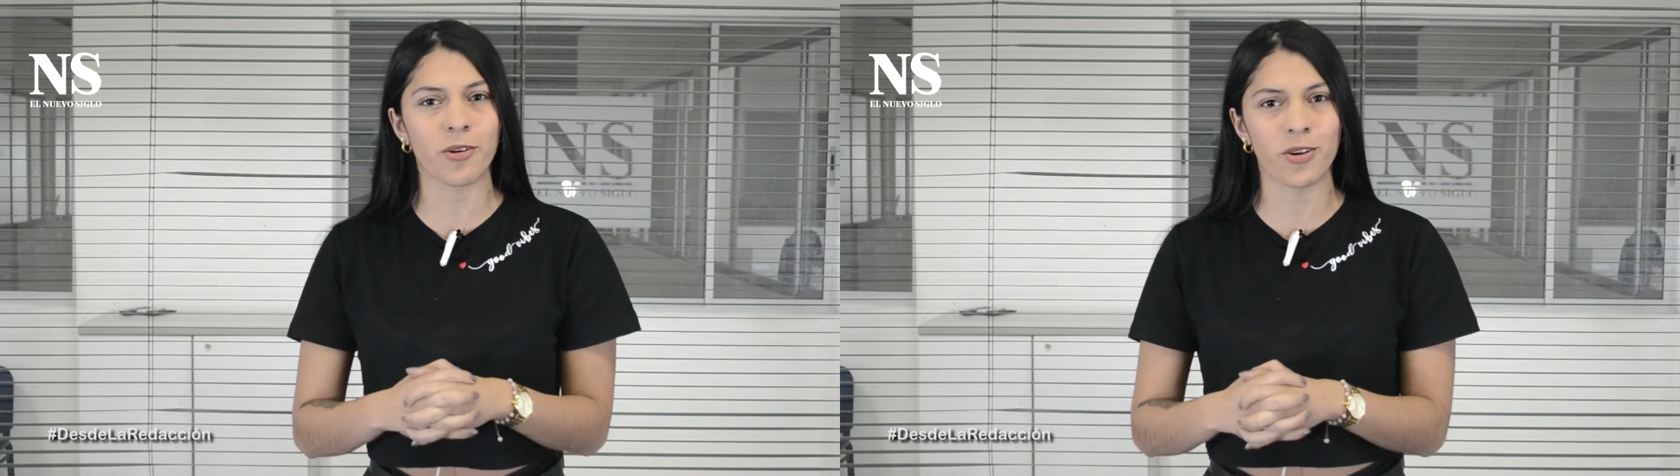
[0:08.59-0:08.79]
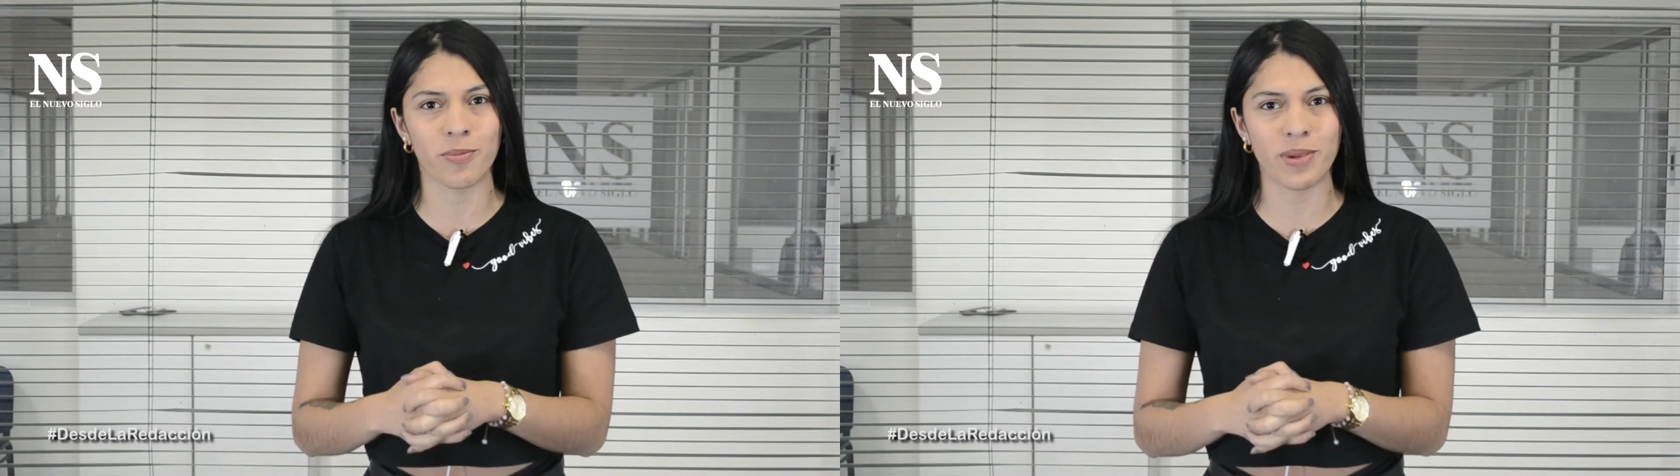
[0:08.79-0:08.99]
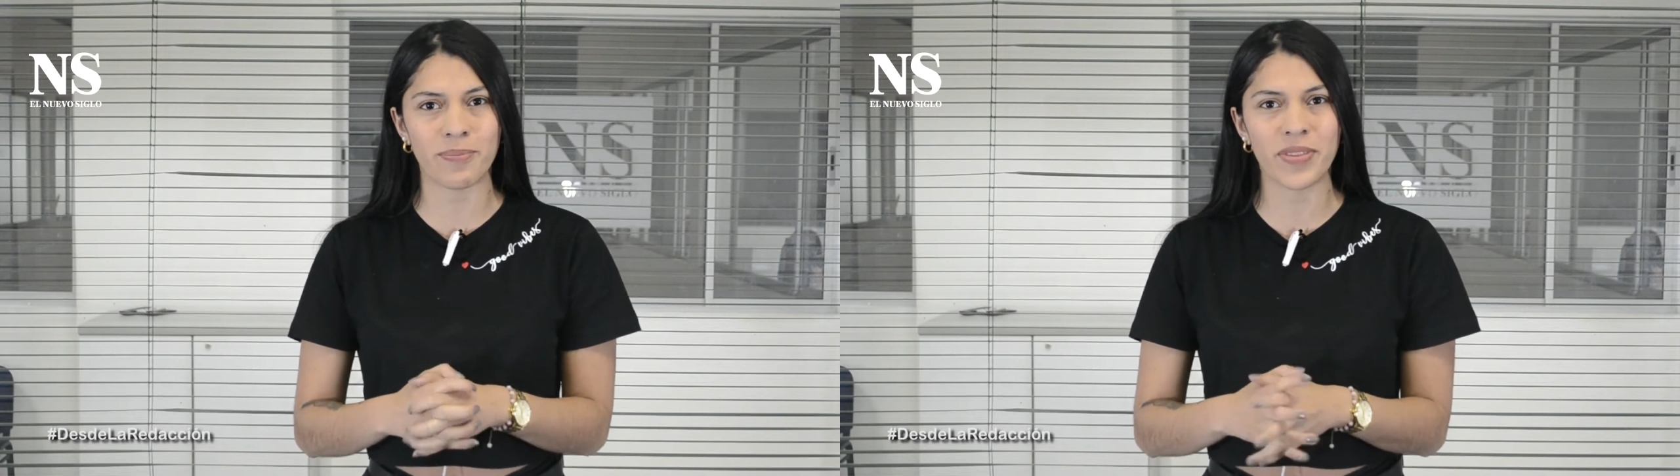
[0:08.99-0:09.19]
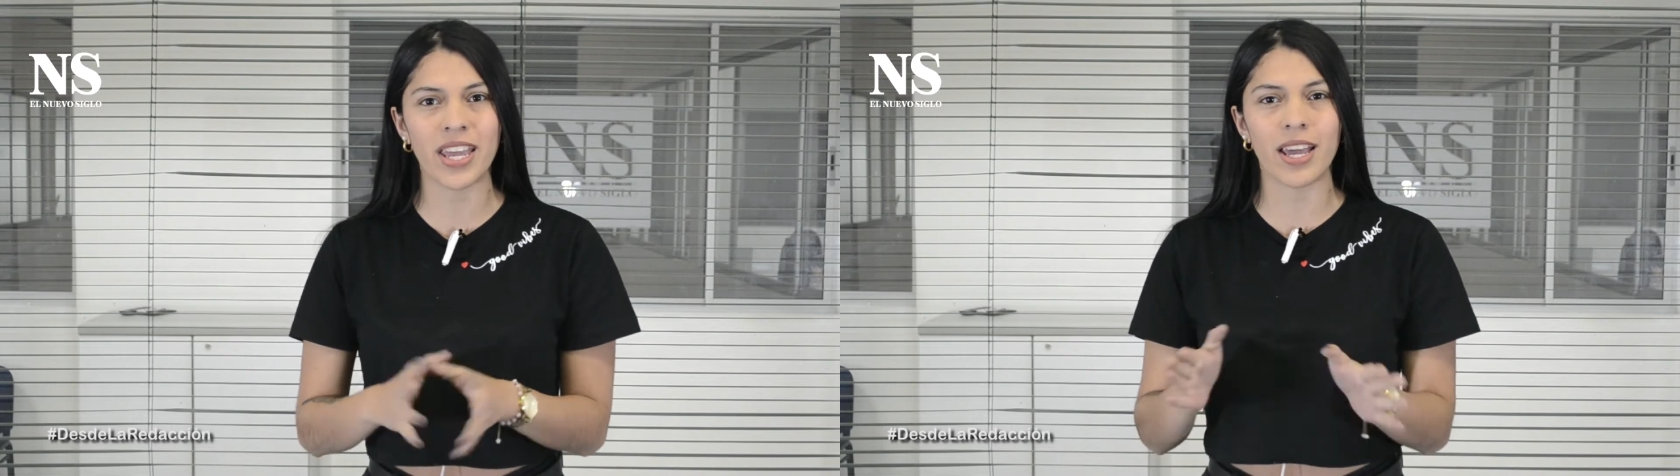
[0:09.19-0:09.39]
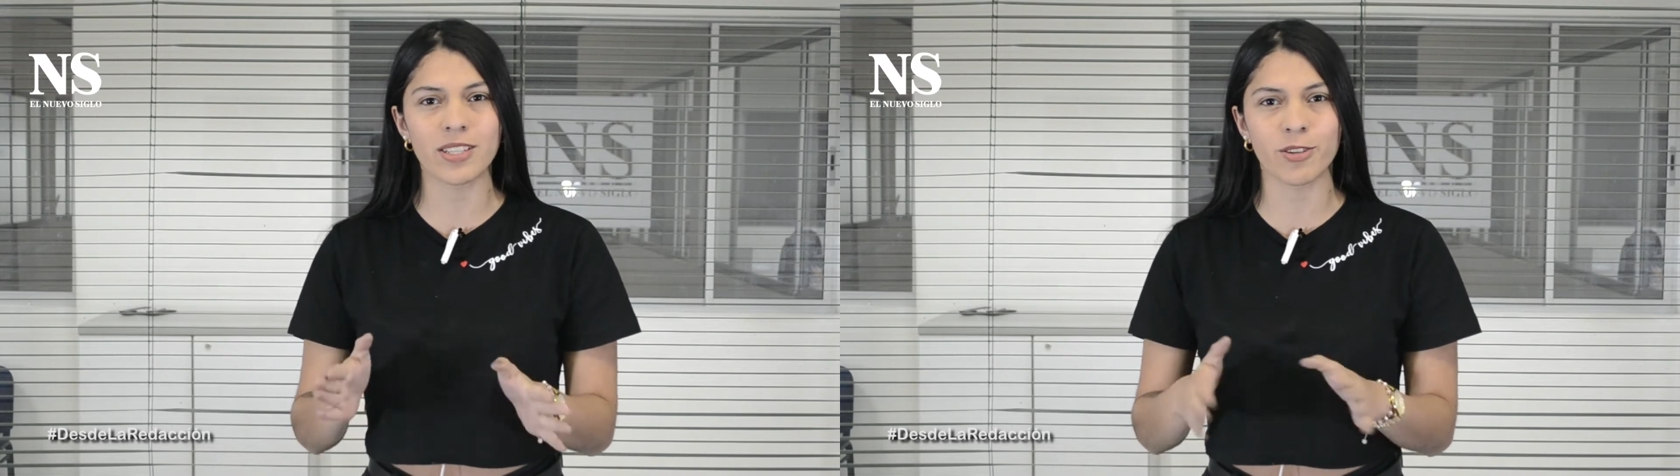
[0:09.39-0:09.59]
Colombia.
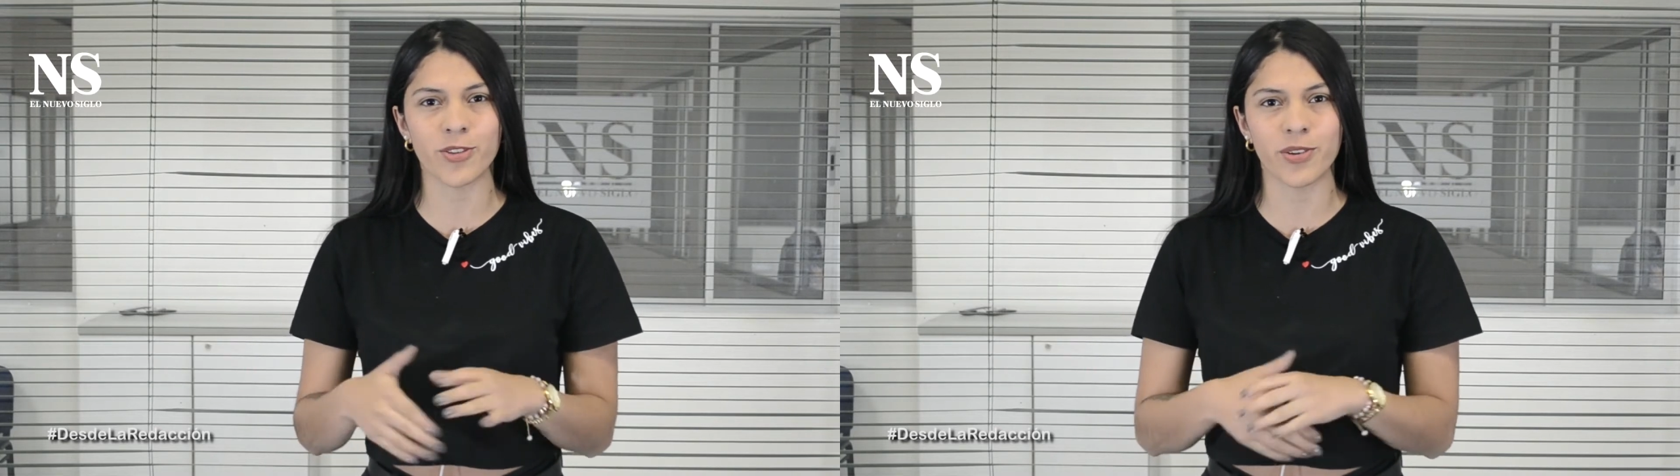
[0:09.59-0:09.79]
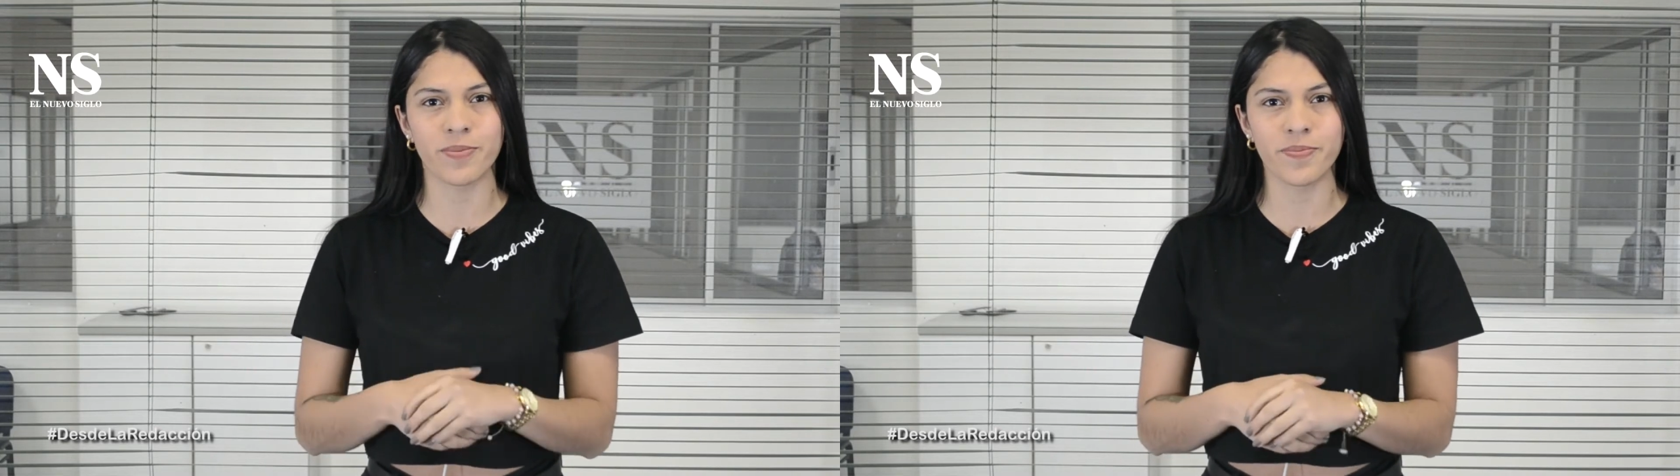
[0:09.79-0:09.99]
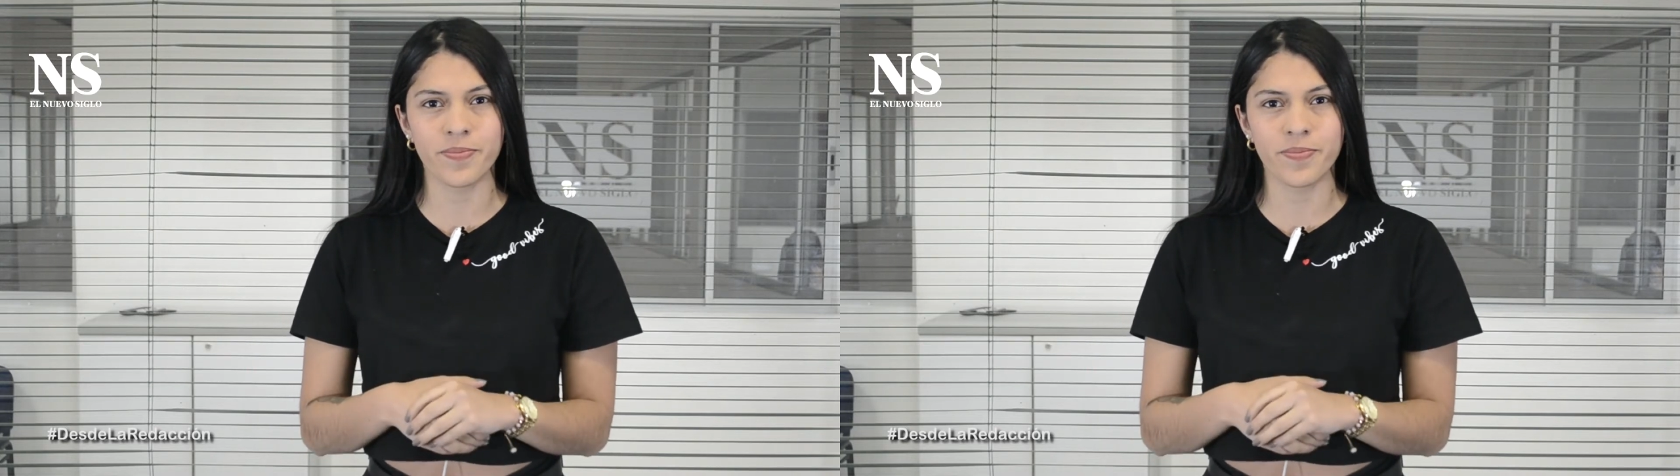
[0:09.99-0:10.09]
Estos son